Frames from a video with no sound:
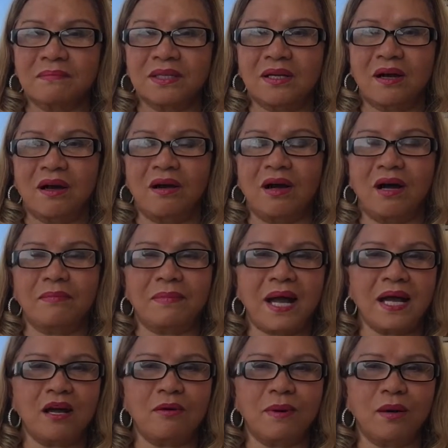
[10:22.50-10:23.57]
giờ họ, họ, họ
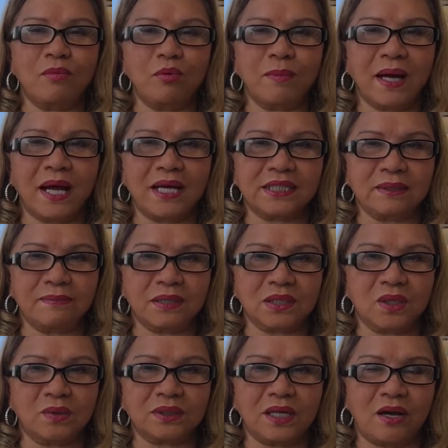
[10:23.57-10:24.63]
bán họ bán muốn mất 200 ngàn
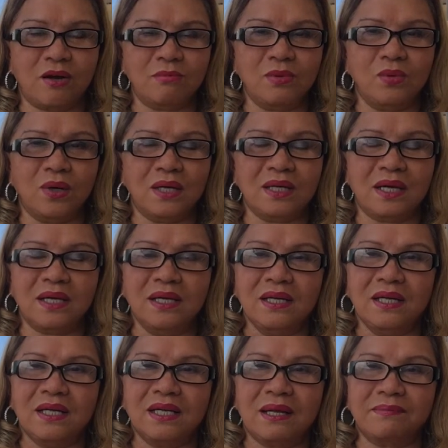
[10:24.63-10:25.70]
đô tại họ mua là
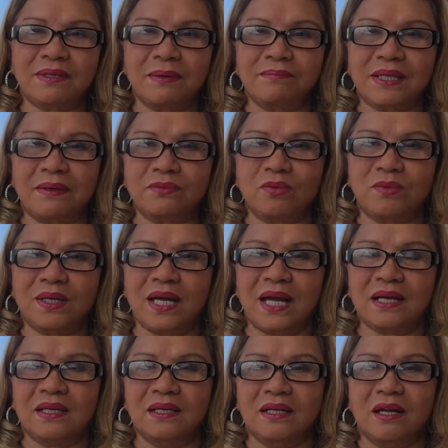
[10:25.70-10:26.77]
làm 180
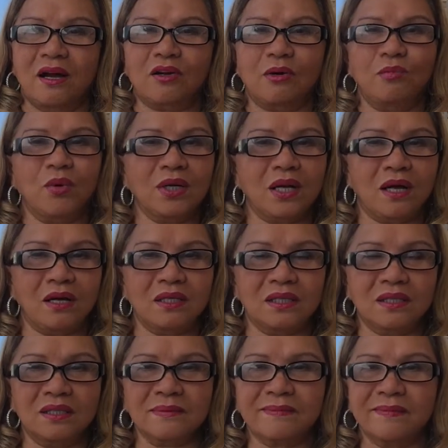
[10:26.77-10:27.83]
ngàn họ còn muốn lời
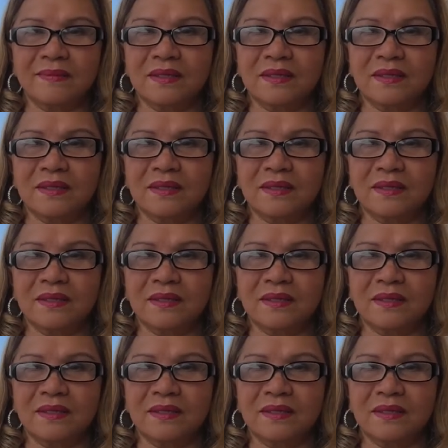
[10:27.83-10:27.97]
nữa